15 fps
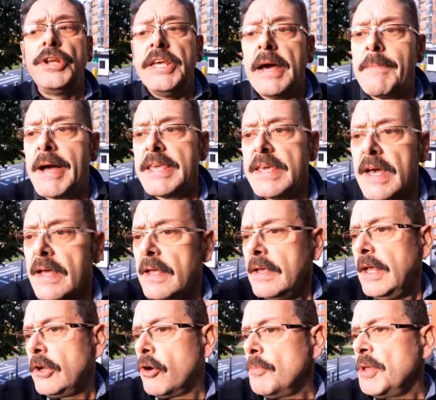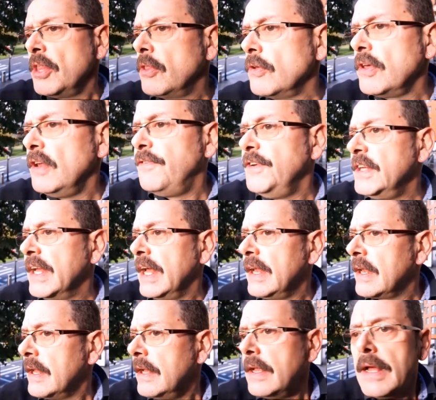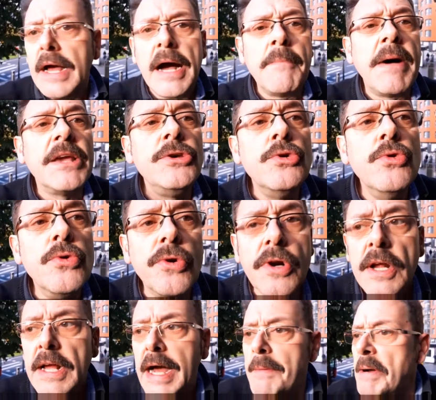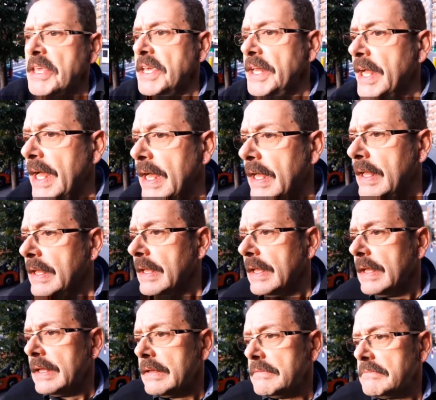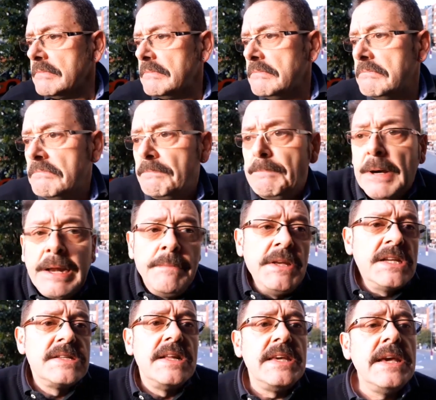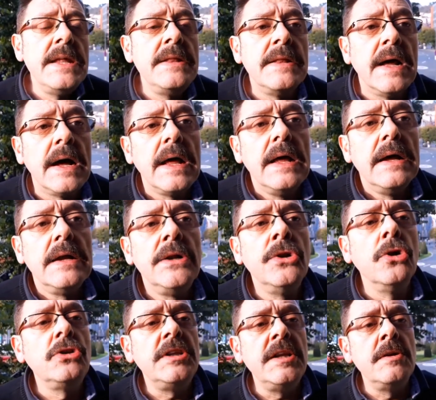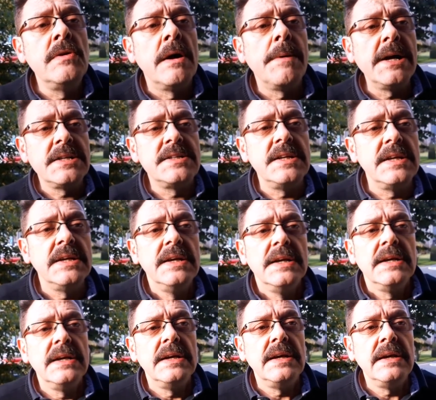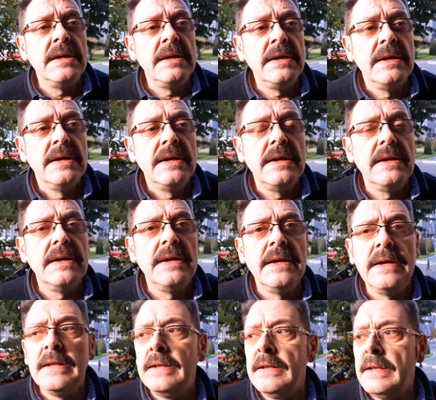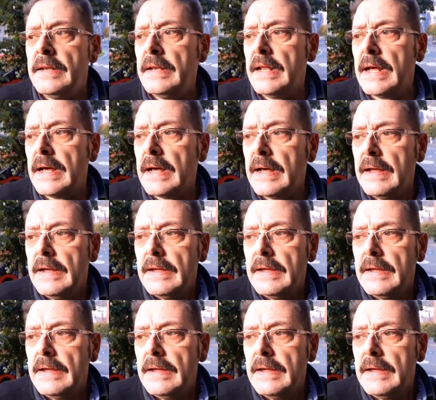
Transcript: y Amaya, el comienzo y el final Amayur, Mayur, Para mí es leyenda, no tiene una base eh, en la